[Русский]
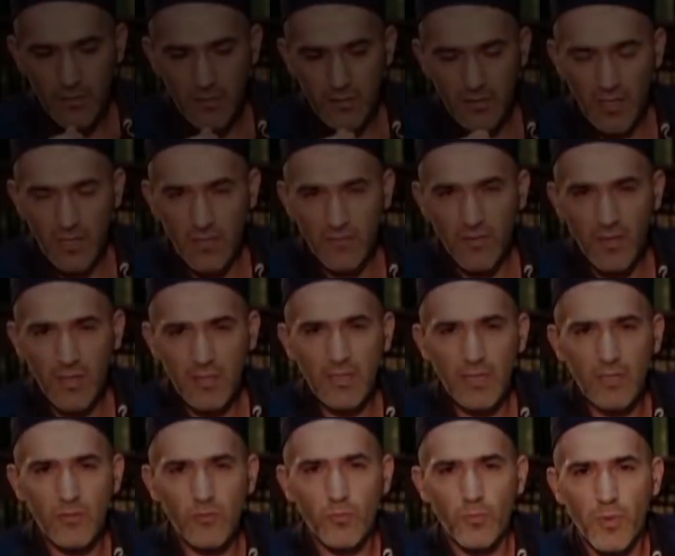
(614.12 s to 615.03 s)
За два
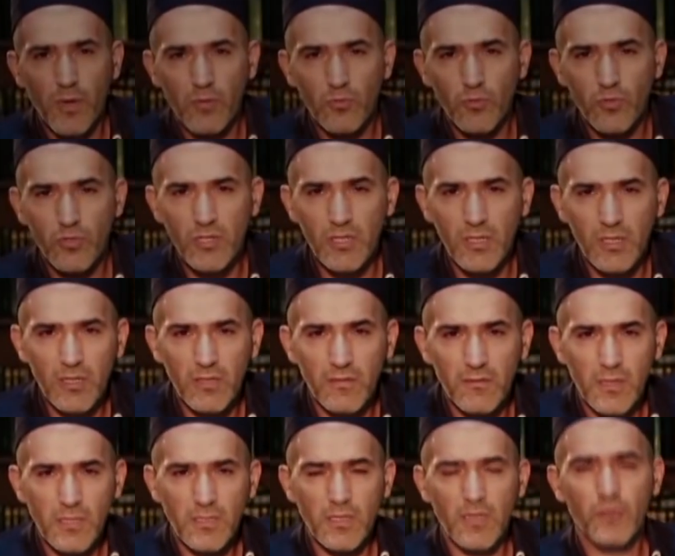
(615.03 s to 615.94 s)
дня до покушения
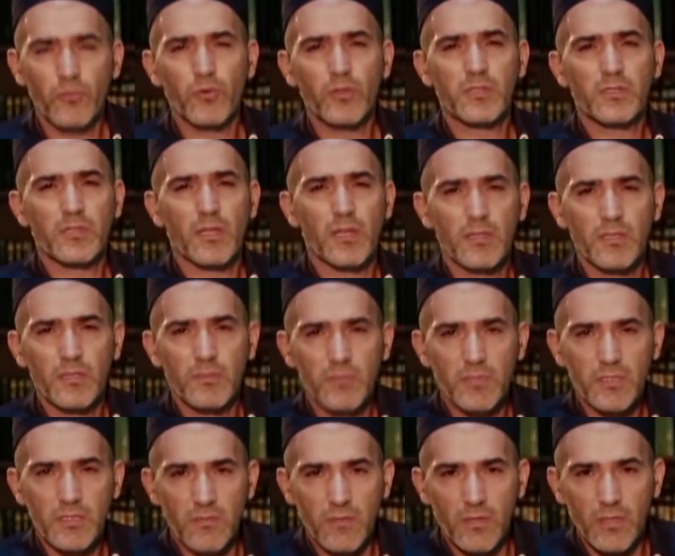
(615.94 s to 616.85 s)
в разговоре с
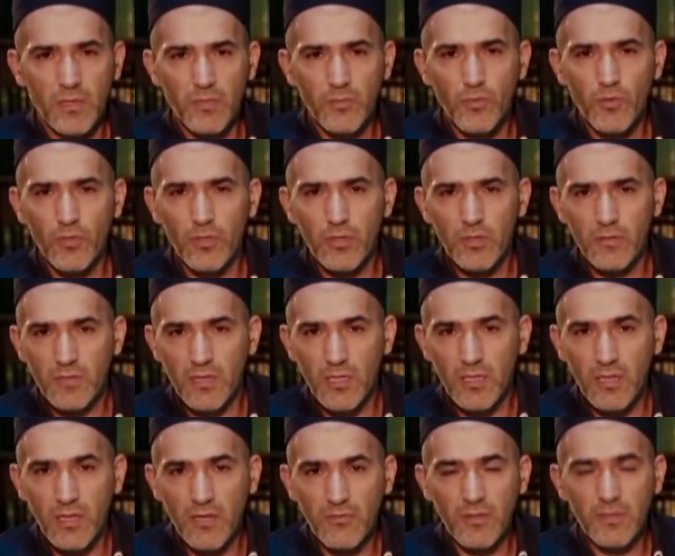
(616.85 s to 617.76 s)
одним из своих мюридов
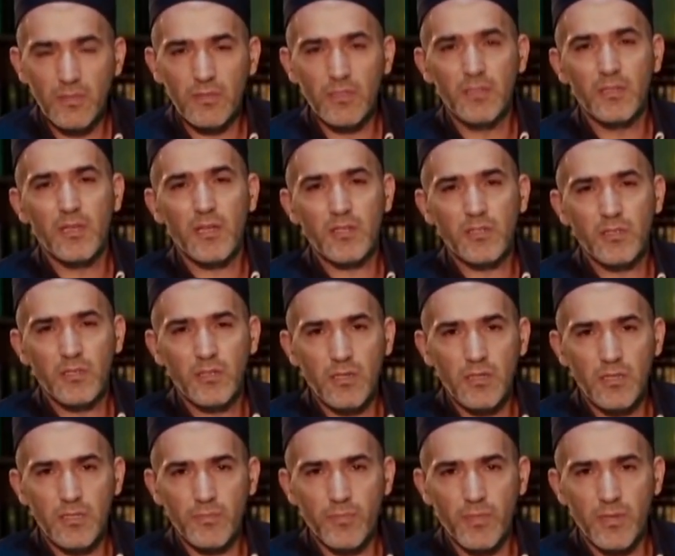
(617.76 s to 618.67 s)
Саид Афанди
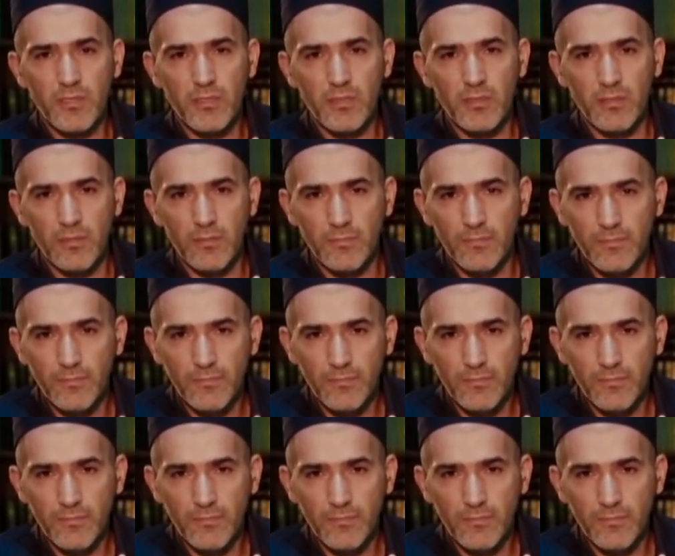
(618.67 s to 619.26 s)
неожиданно спросил,